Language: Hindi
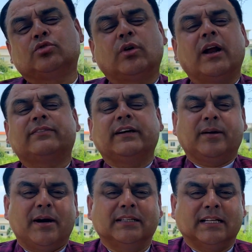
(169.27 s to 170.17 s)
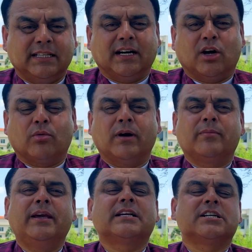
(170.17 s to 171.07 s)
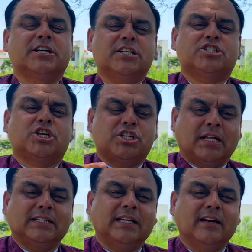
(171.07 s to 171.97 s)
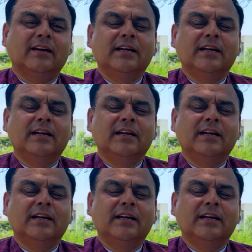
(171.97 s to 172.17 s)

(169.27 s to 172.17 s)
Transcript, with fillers: थोड़े अरसे के बाद आती है कारोबार में एक सर्टन स्टेज आती है